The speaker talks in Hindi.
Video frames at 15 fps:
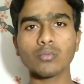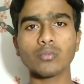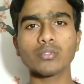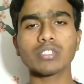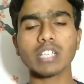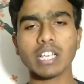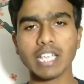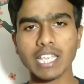
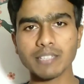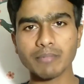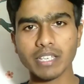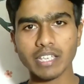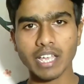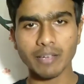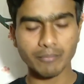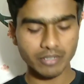उसका
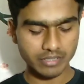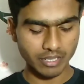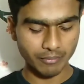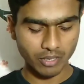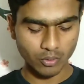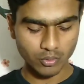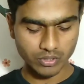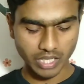कैशबैक यहाँ पर
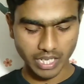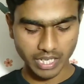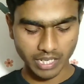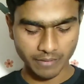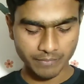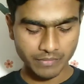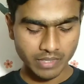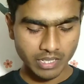जमा हो जाएगा